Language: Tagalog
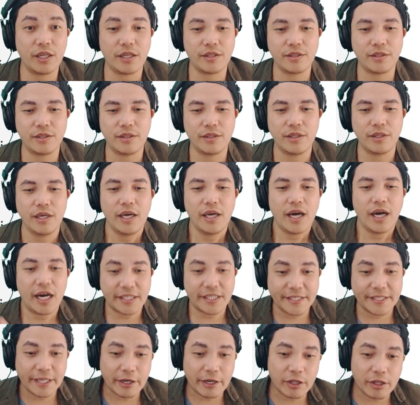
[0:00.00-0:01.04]
Ano, at
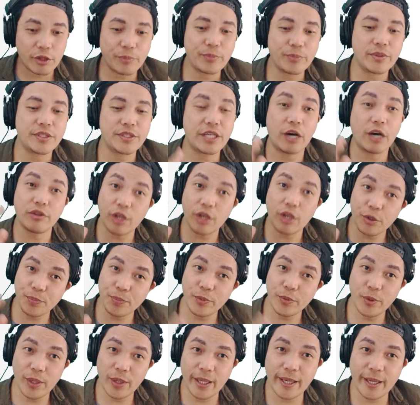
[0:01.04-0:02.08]
shout out, shout out
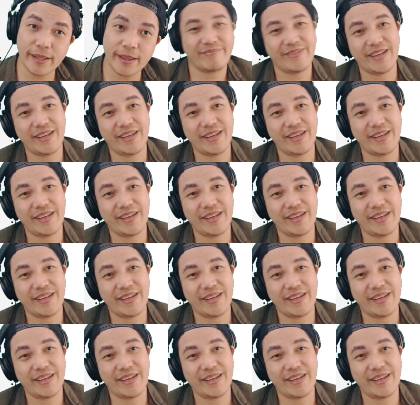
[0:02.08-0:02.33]
po ulit.